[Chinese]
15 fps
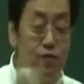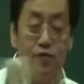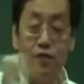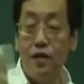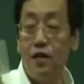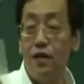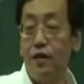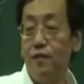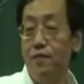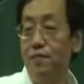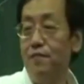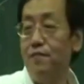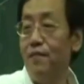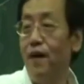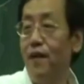这就是葛
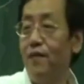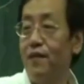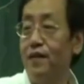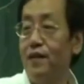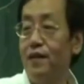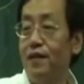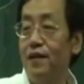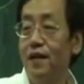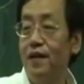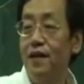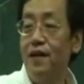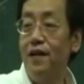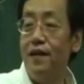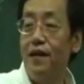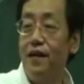根，好，葛根，
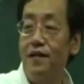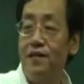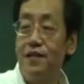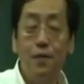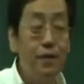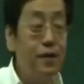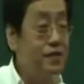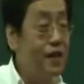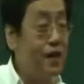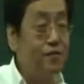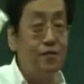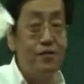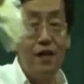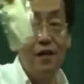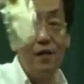葛根切片
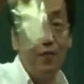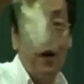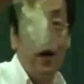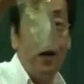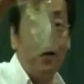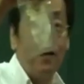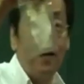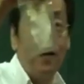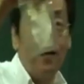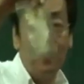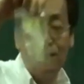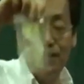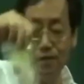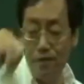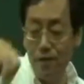起来是这样，很漂亮的
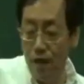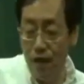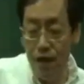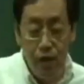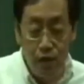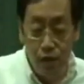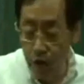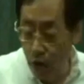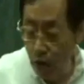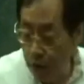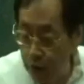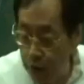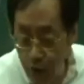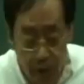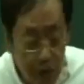哈。用
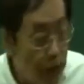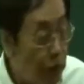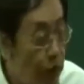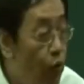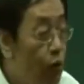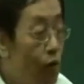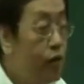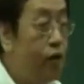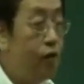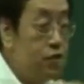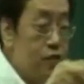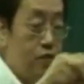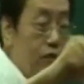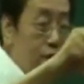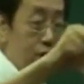的我们用的很多，
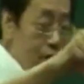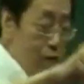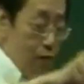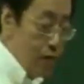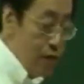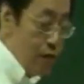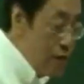好，金方家